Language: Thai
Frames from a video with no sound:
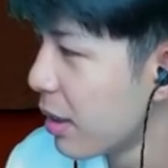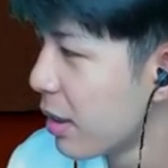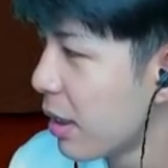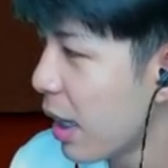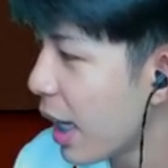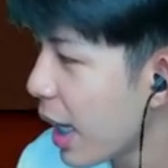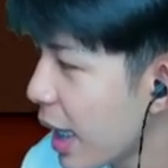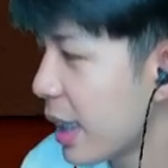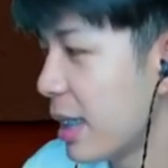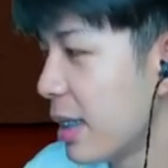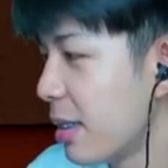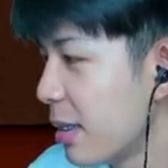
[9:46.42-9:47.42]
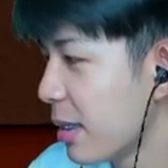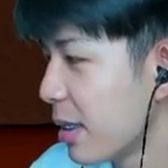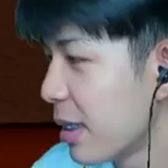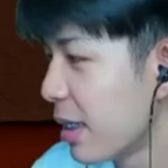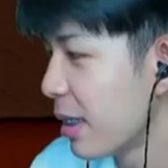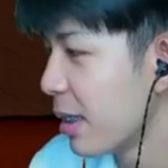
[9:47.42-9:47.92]
เฮ้ย
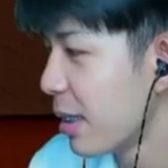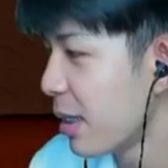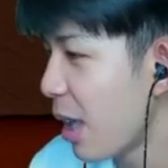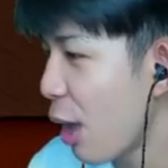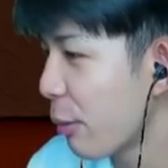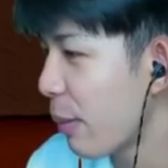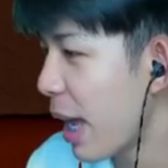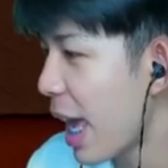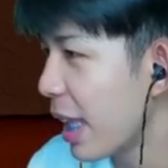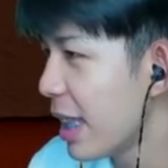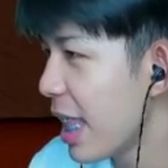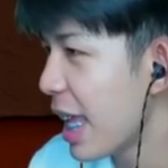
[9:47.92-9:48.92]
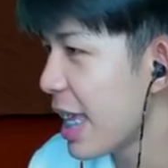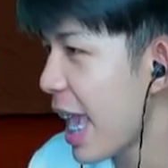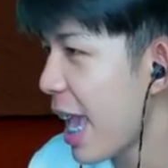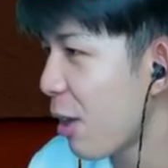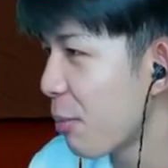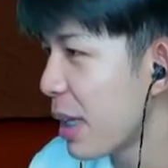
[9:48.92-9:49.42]
อันว่าเรื่องแย่
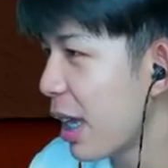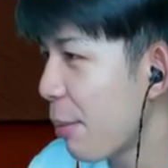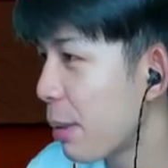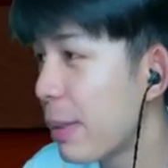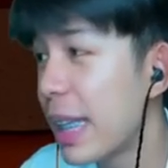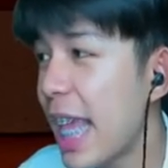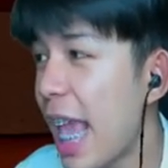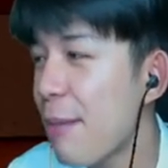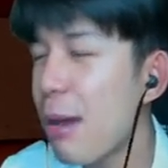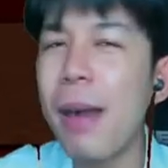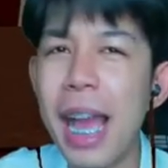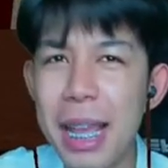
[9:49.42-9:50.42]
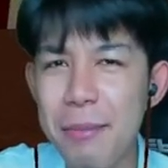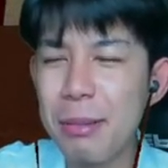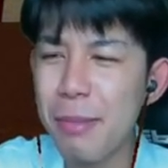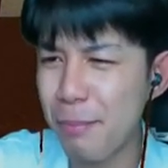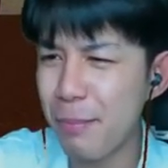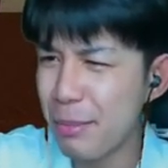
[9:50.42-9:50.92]
ของพี่ก็มันไม่ได้แย่มากมายมัน
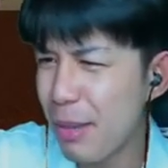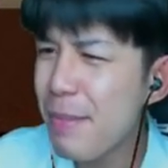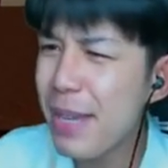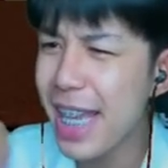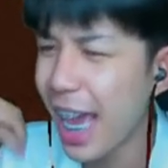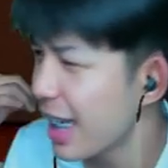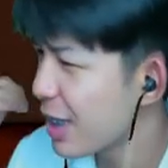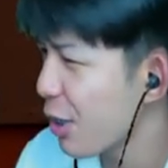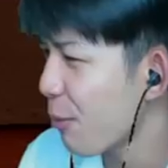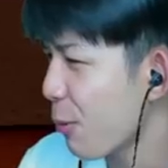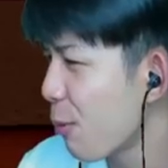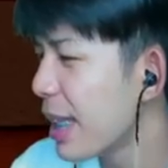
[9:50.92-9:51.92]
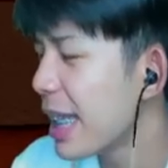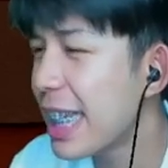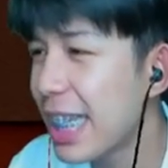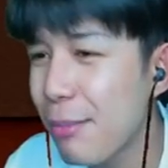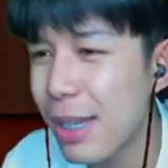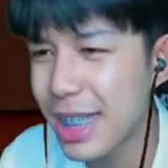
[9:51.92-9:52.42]
แบบมันไม่มีอะเออจบกูไม่ได้
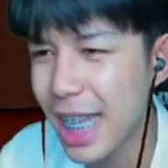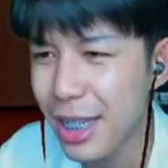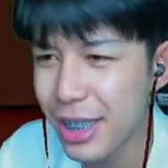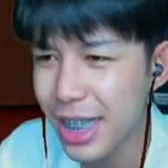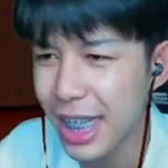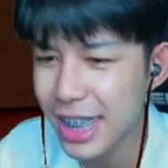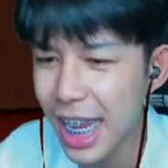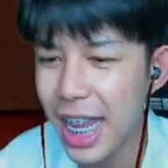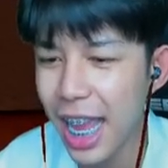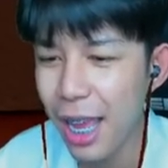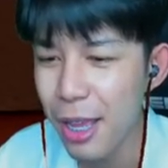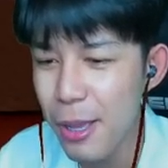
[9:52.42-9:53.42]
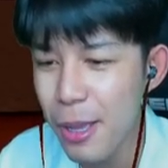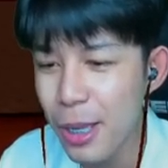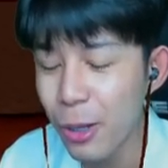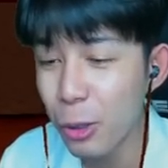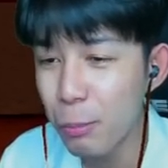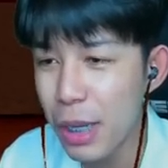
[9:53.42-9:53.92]
คิดเอามาใส่ใส่ใจอ่ะ
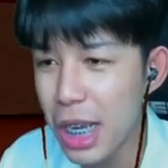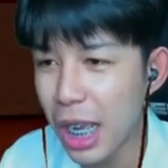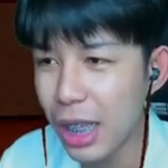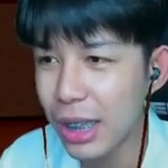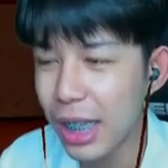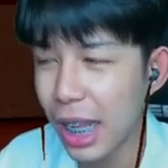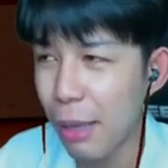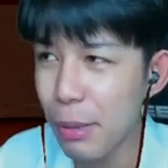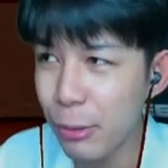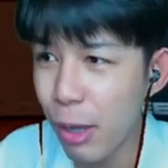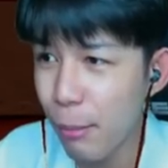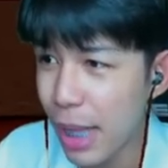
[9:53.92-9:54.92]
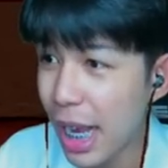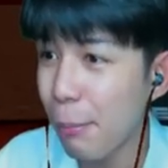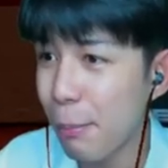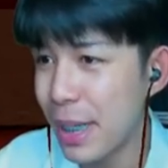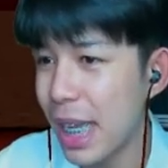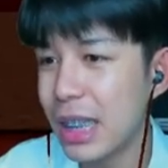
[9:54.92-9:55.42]
คุณเปอร์ก็หลักก็เป็นความรักกับ
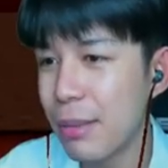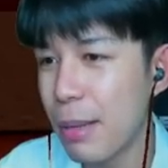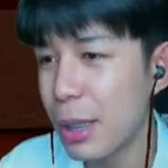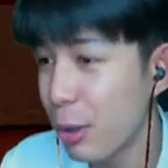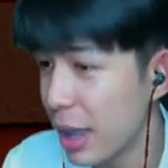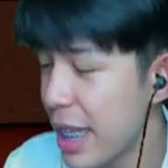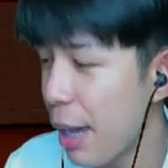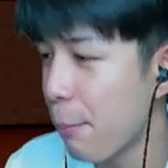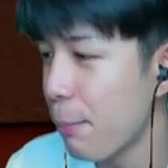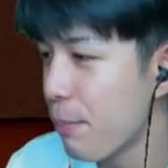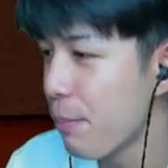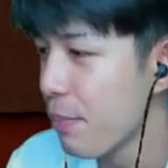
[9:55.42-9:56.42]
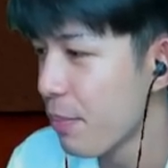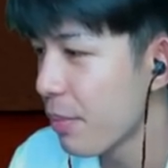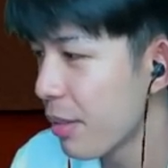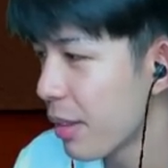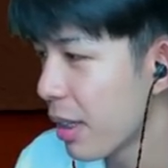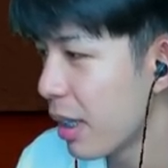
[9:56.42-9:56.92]
เพื่อนใช่ไหมโดนเหลี่ยมใช่
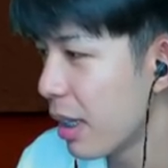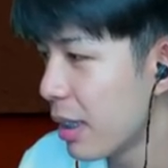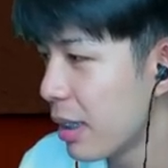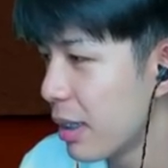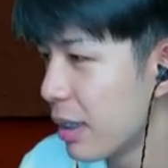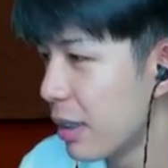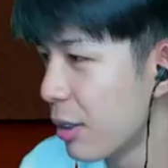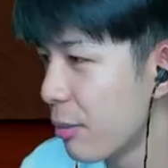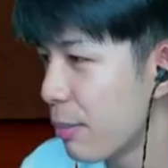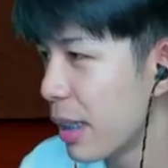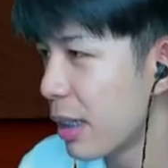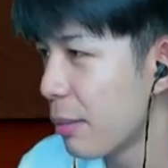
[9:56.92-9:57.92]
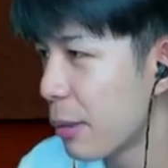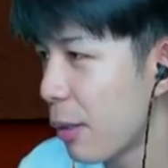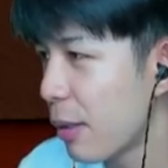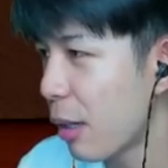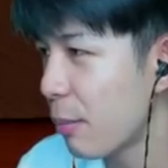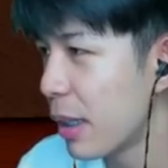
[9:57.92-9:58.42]
ใช่เออคุณเปอร์เป็นความ
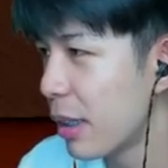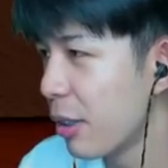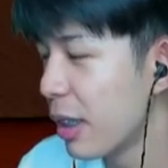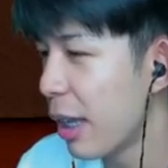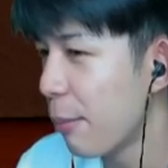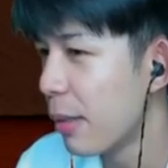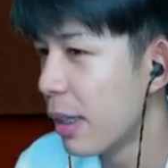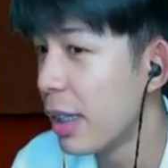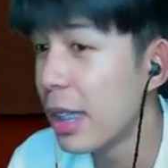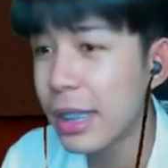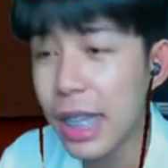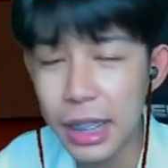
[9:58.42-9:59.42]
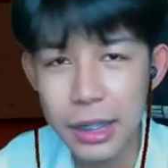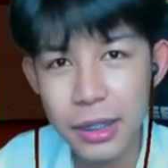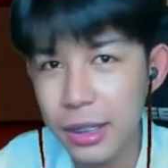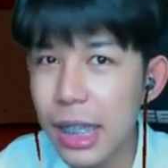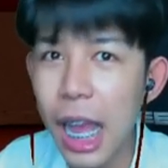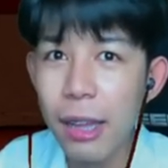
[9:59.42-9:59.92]
รักกับเพื่อนโดนเหลี่ยม แต่
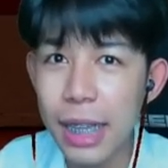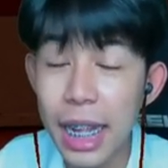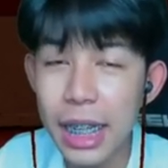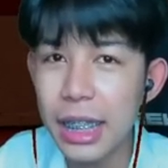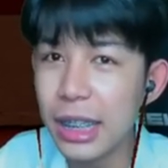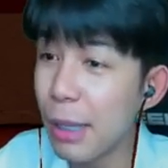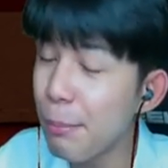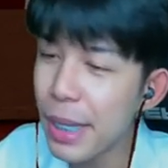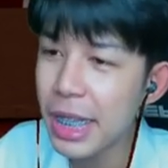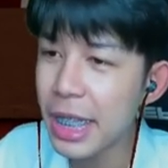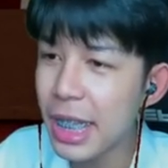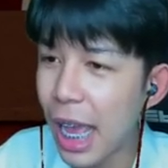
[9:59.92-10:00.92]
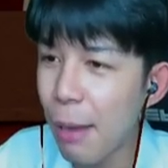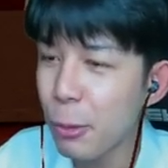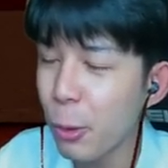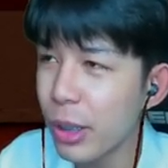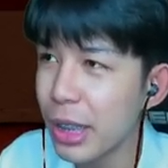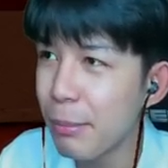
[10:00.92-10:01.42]
ข่าวร้ายก็คือในปีนี้นะครับ ทุ
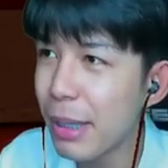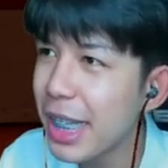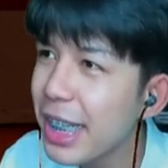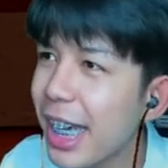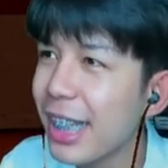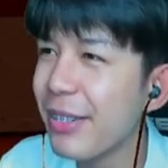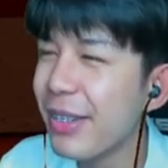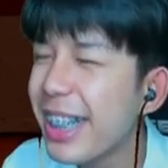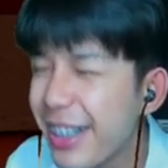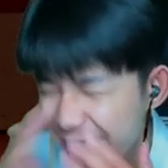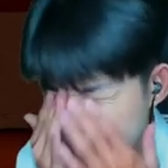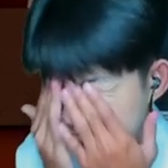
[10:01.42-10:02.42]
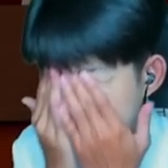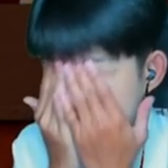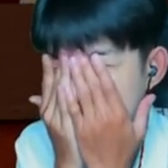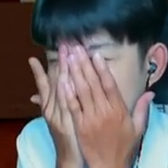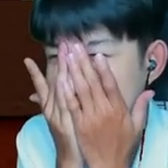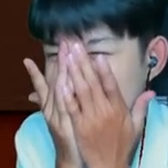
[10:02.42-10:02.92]
กคนอีกไม่กี่เดือนนี้พี่ก็เกิด
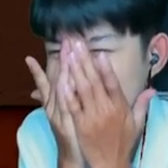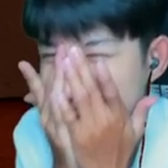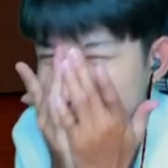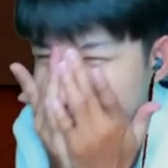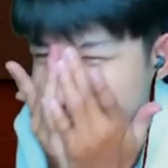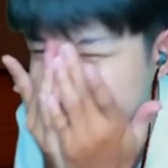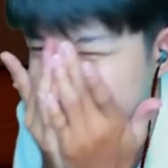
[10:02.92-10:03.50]
อาหารแล้วครับ